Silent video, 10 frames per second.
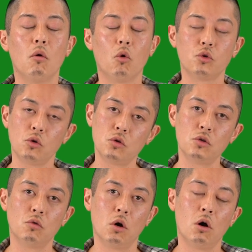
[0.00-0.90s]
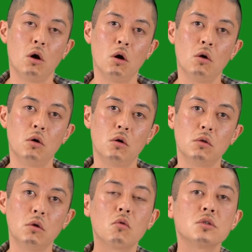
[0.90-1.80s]
驚くのは、はい、
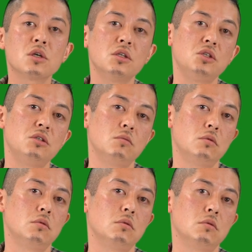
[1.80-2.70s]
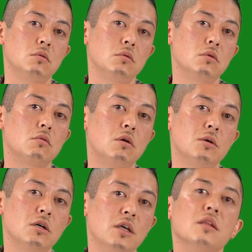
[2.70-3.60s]
横須賀に自分、横
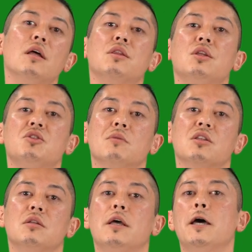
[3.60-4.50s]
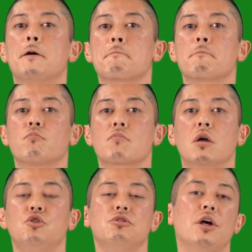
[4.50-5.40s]
浜が嫌になってしまって、
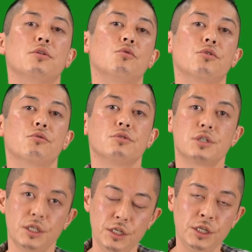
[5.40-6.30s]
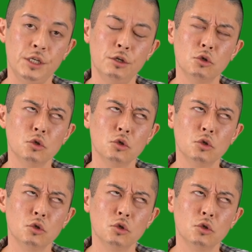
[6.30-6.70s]
10代の頃、横須賀に、